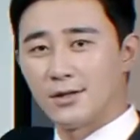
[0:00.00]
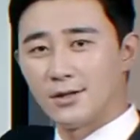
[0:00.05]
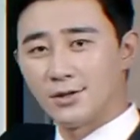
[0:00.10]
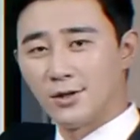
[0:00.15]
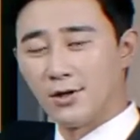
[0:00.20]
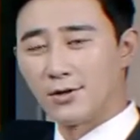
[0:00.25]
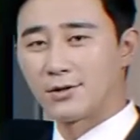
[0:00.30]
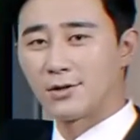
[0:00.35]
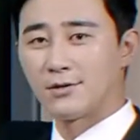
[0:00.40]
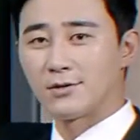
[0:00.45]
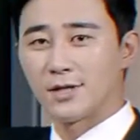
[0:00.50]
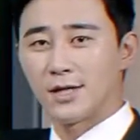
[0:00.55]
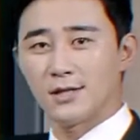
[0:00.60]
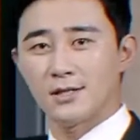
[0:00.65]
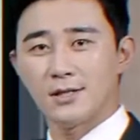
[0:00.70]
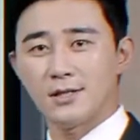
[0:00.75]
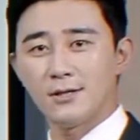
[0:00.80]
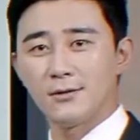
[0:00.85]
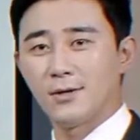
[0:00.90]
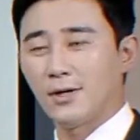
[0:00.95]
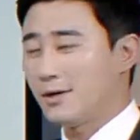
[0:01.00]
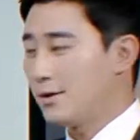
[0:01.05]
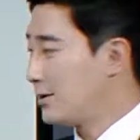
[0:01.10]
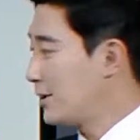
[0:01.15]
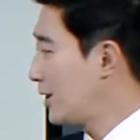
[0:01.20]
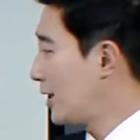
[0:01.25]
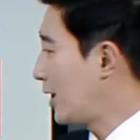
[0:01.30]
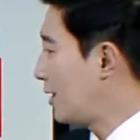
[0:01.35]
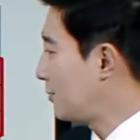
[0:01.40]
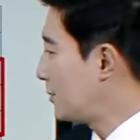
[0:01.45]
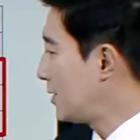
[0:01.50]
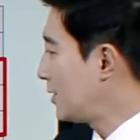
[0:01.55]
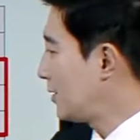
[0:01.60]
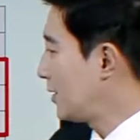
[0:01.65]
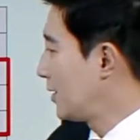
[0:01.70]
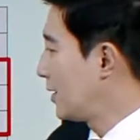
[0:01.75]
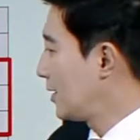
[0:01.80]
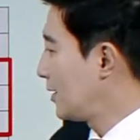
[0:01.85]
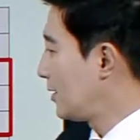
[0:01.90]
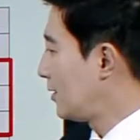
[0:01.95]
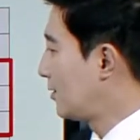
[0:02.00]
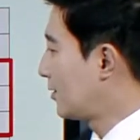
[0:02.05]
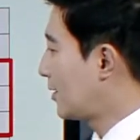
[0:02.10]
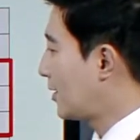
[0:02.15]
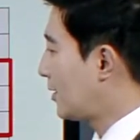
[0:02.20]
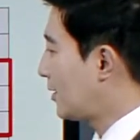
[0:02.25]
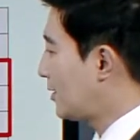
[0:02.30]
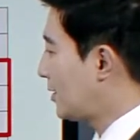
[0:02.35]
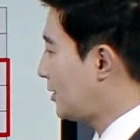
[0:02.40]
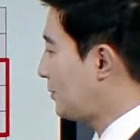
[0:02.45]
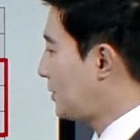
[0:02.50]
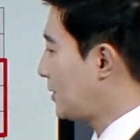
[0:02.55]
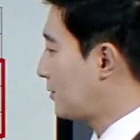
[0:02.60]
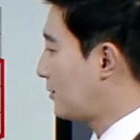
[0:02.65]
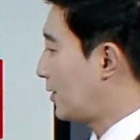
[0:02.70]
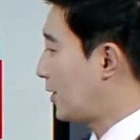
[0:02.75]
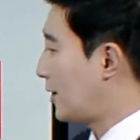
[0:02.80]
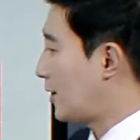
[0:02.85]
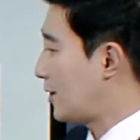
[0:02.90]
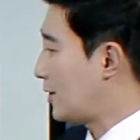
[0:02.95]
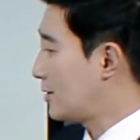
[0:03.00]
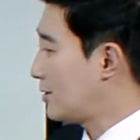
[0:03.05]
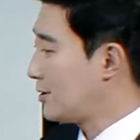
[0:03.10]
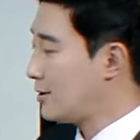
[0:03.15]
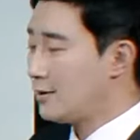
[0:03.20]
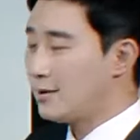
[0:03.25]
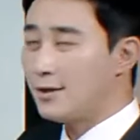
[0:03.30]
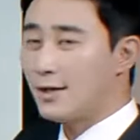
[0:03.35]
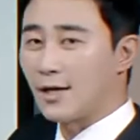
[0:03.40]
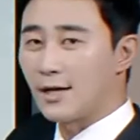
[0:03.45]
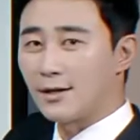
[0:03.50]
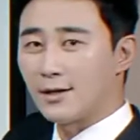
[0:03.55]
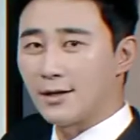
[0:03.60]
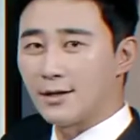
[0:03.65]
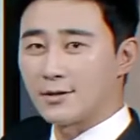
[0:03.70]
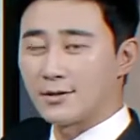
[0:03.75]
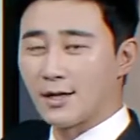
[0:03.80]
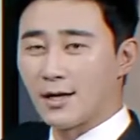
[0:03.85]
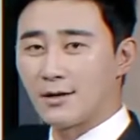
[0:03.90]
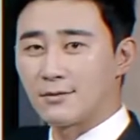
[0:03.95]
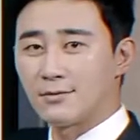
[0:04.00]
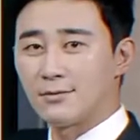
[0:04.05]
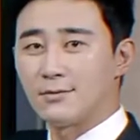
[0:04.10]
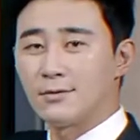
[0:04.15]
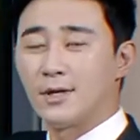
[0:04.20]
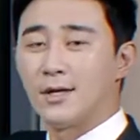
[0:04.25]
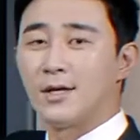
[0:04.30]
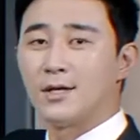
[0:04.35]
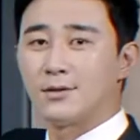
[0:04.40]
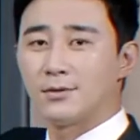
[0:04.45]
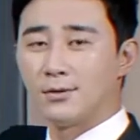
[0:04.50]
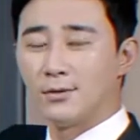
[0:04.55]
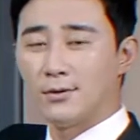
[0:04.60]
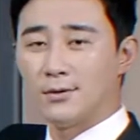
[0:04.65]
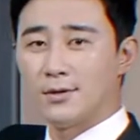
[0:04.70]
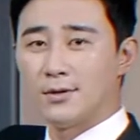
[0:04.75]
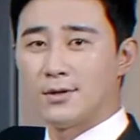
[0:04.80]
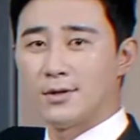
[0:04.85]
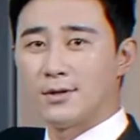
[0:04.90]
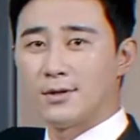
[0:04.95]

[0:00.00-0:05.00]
여성 생식기 관련된 암이 이렇게 10위권 안에, 7위 안에 자궁 또